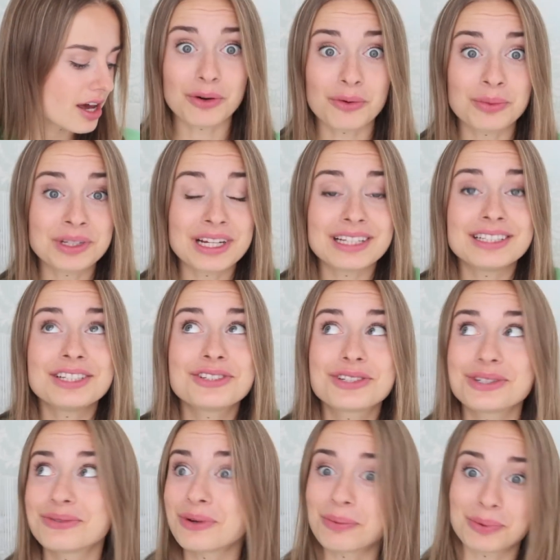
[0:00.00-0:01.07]
У меня
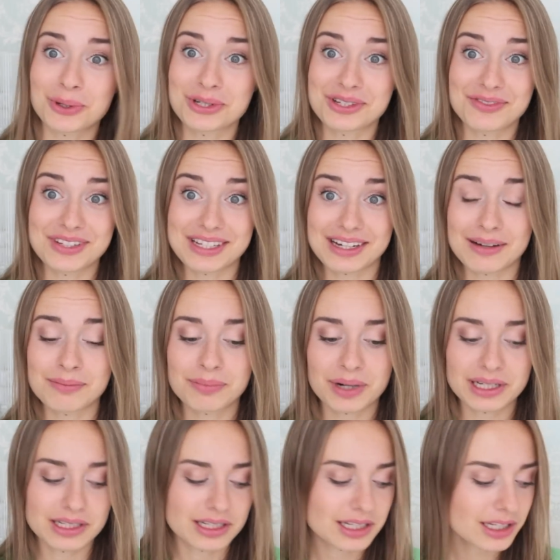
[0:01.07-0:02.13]
ничего против этих
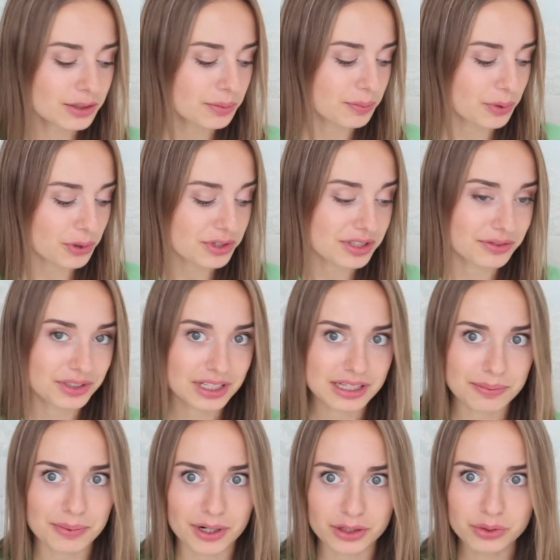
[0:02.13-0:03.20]
компаний нет, просто вот
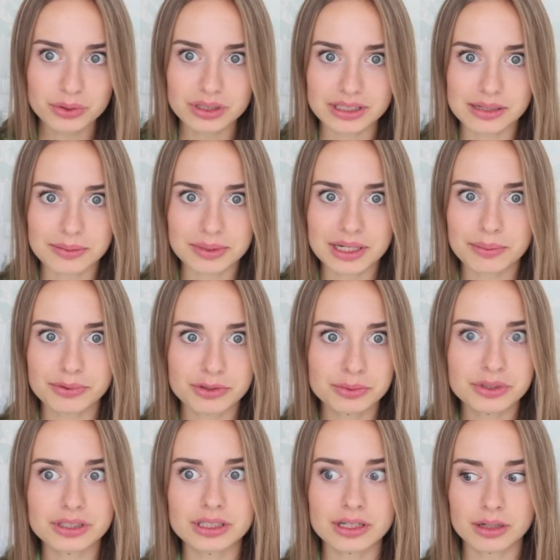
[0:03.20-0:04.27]
эти продукты для меня
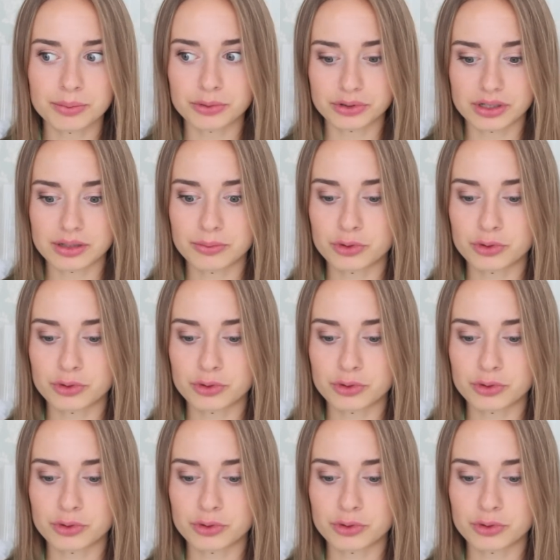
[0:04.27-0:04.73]
почему-то не работали.